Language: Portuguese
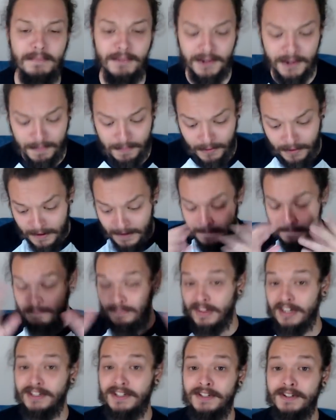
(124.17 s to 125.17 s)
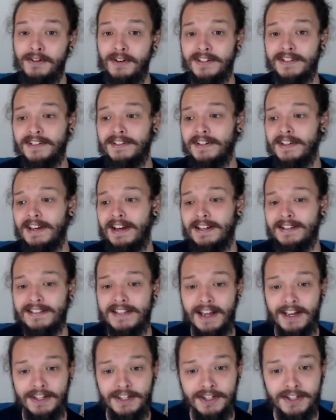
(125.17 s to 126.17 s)
Tipo, a gente gosta de criar essa
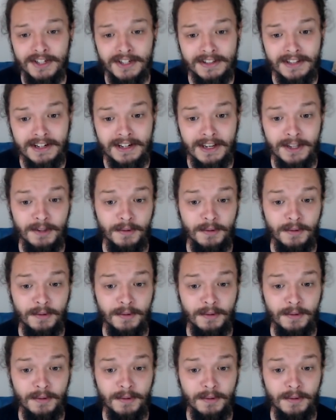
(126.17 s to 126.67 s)
rixa, tá ligado?